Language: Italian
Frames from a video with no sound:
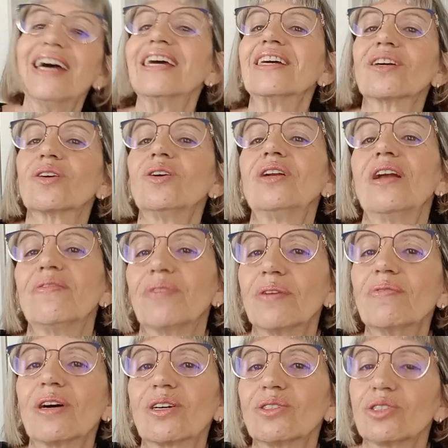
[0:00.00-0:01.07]
ecco la
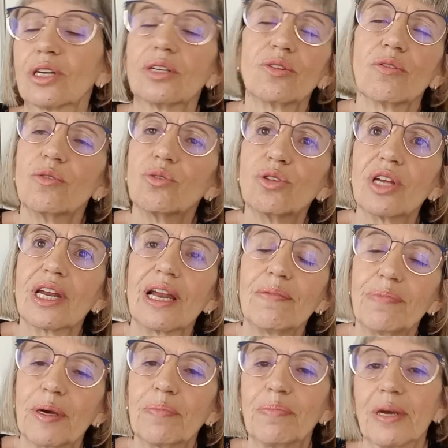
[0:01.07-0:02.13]
prima cosa che dovevo dirla
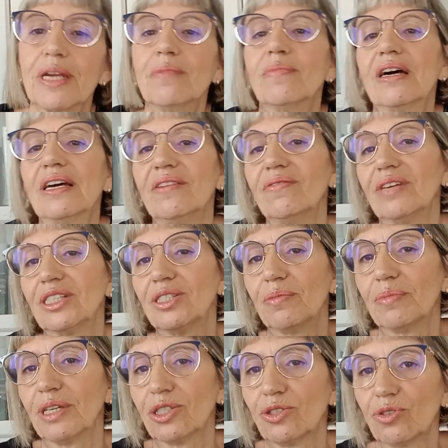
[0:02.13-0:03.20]
per prima, invece
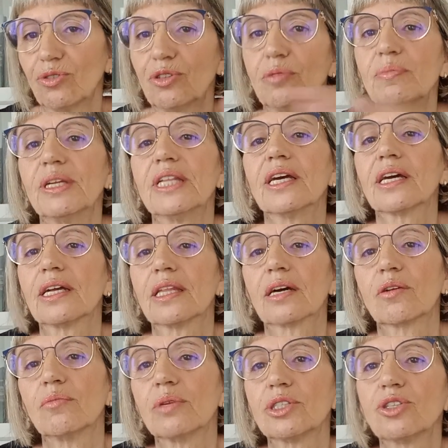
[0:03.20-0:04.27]
me ne sono
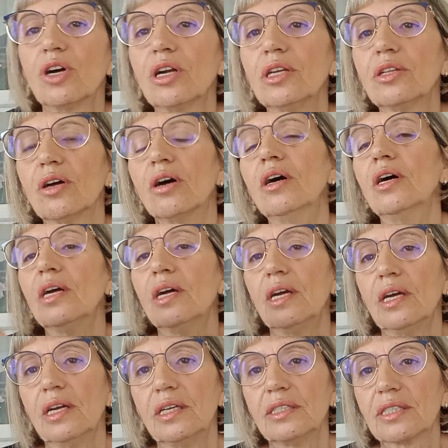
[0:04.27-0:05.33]
dimenticata come al solito,
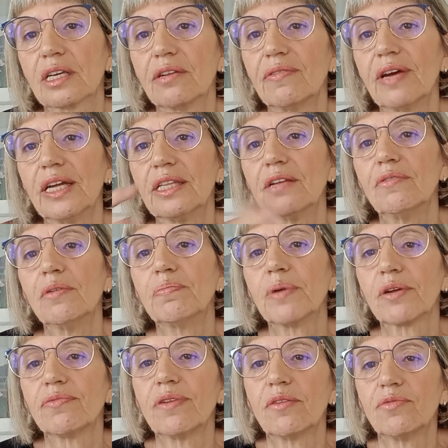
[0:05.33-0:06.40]
iscrivetevi
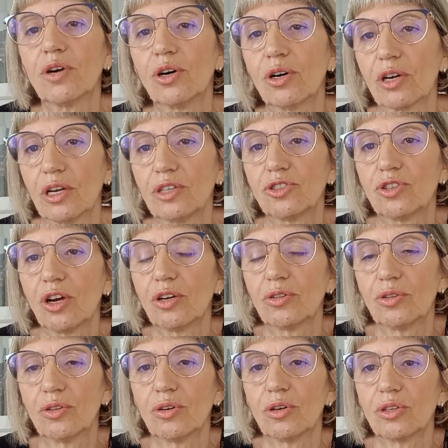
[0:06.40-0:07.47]
per favore,
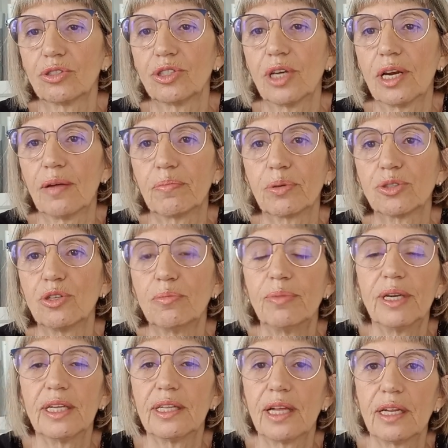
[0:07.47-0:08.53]
sotto c'è la
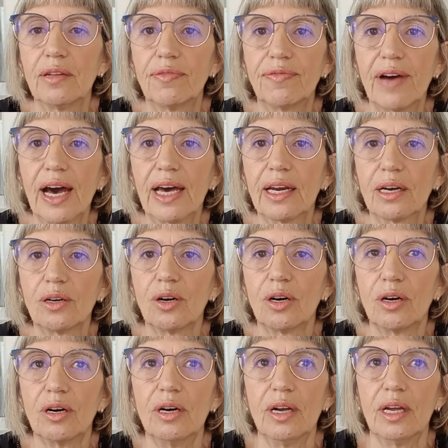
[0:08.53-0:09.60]
possibilità di
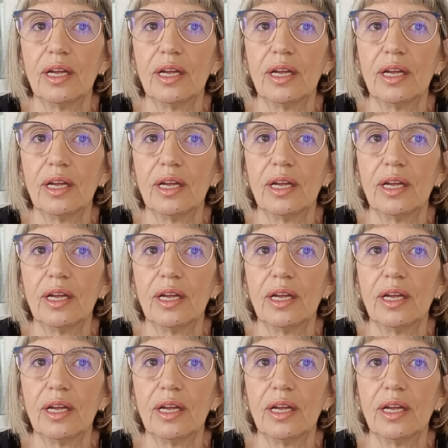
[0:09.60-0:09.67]
farlo